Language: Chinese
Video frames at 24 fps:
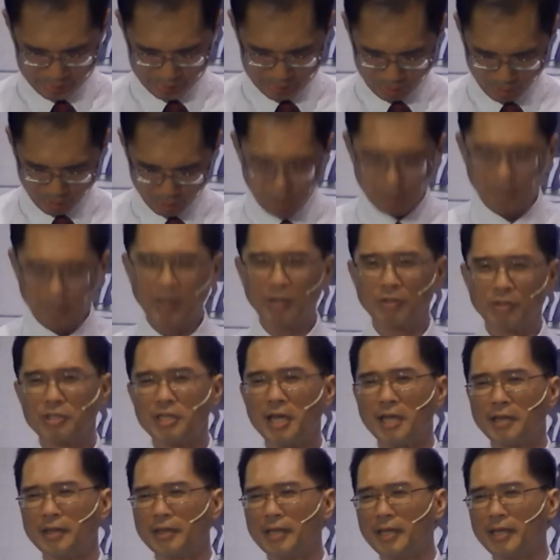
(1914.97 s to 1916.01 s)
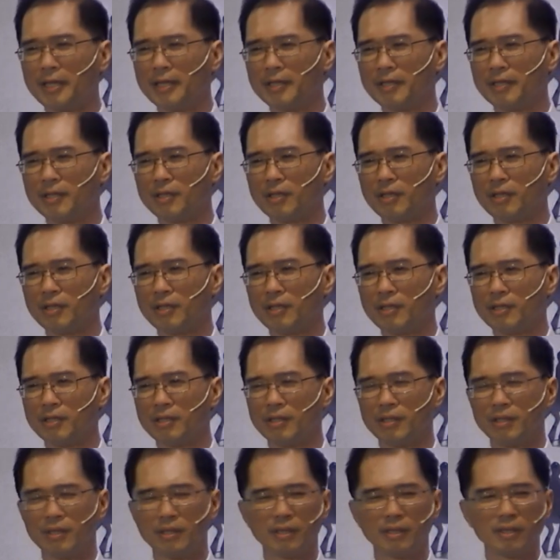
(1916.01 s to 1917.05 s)
如果没有上帝，
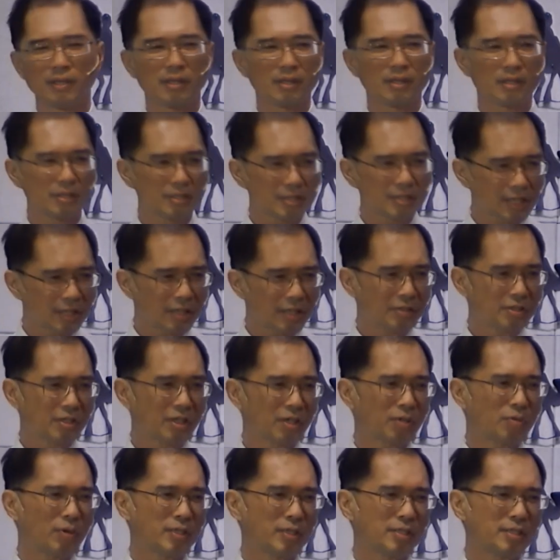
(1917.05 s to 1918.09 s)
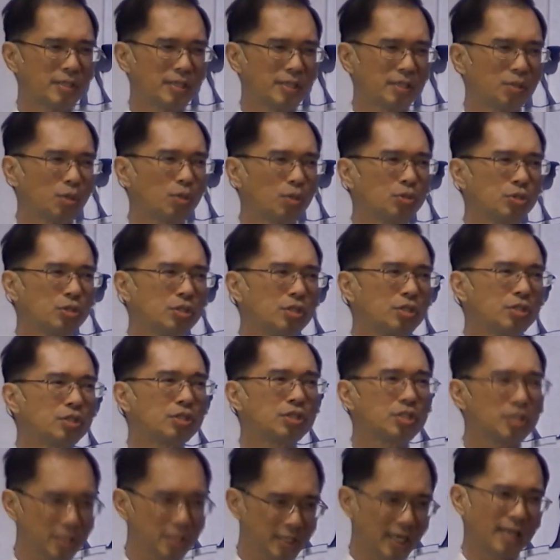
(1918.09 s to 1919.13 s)
跟上帝有这关系，都是
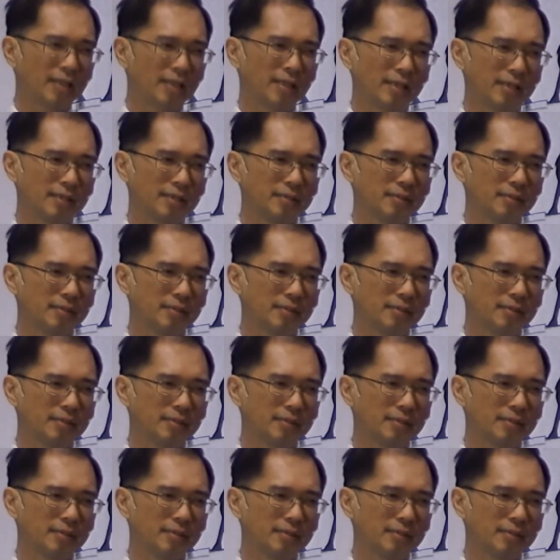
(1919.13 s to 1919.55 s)
世上的，